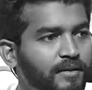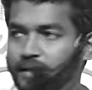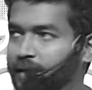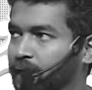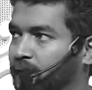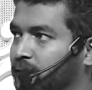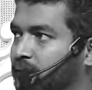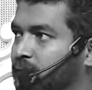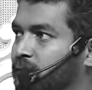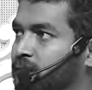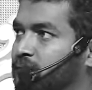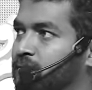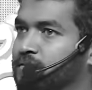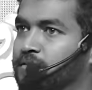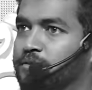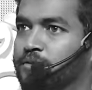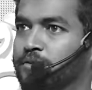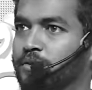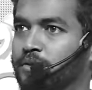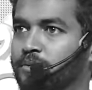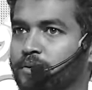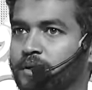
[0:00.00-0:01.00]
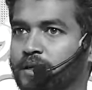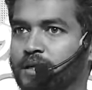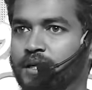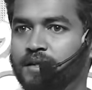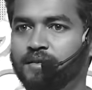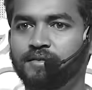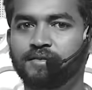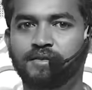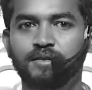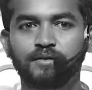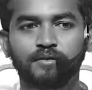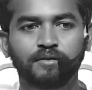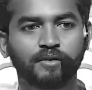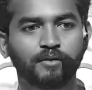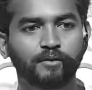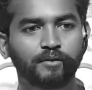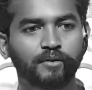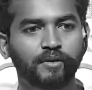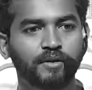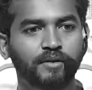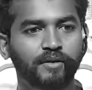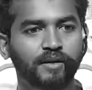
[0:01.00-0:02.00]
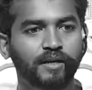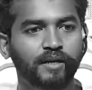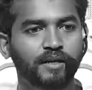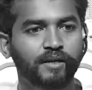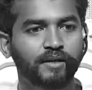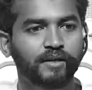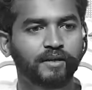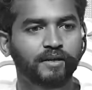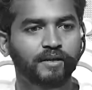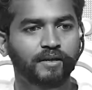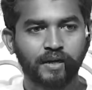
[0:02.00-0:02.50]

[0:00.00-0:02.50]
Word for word: டக்குன்னு இந்த செவத்துல போயிட்டு அந்த செவு செவுத்தில் வராரு